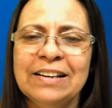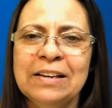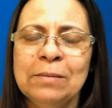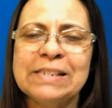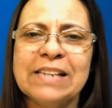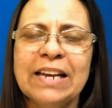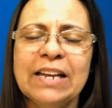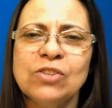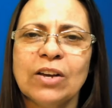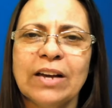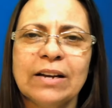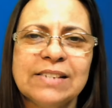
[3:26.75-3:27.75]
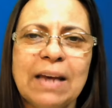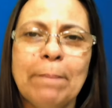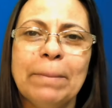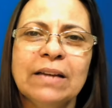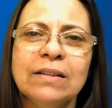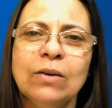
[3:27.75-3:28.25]
Mas queridos, eu quero que você
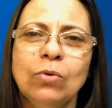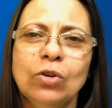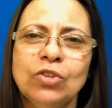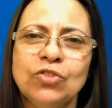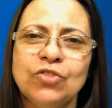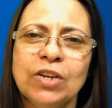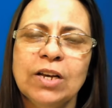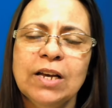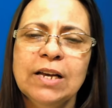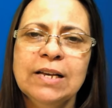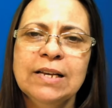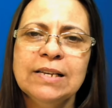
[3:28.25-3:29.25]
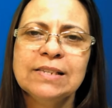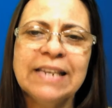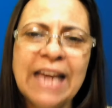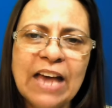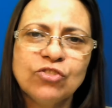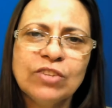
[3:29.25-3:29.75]
aprenda hoje. Se
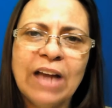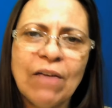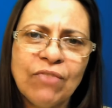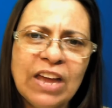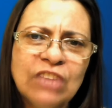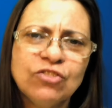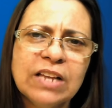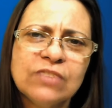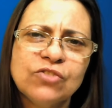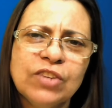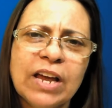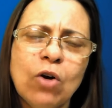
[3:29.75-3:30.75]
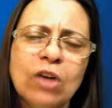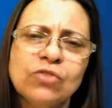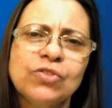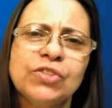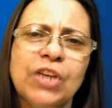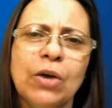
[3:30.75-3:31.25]
neste, na frente deste
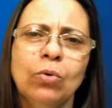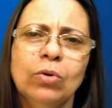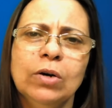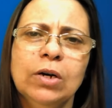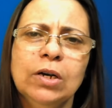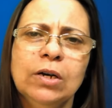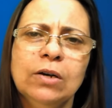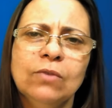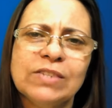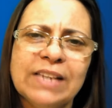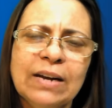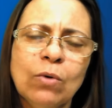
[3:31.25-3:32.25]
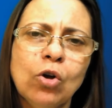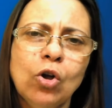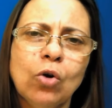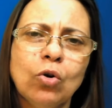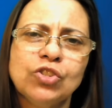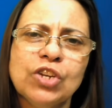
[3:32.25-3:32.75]
negócio seu, você não
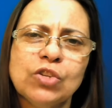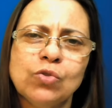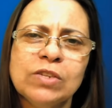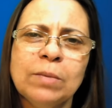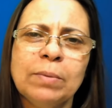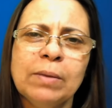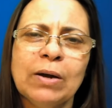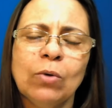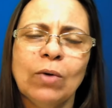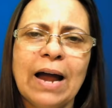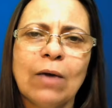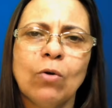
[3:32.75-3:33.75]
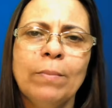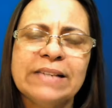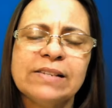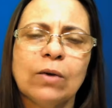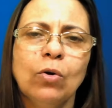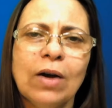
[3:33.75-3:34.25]
colocou Jesus em primeiro lugar?
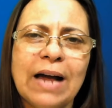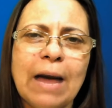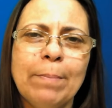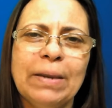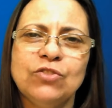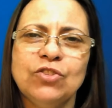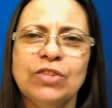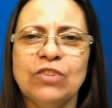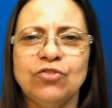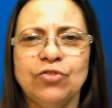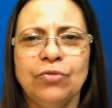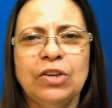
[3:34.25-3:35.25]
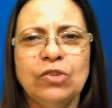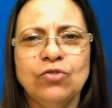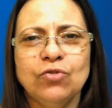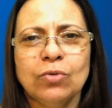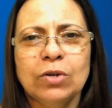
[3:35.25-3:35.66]
Comece a colocar a partir deste vídeo.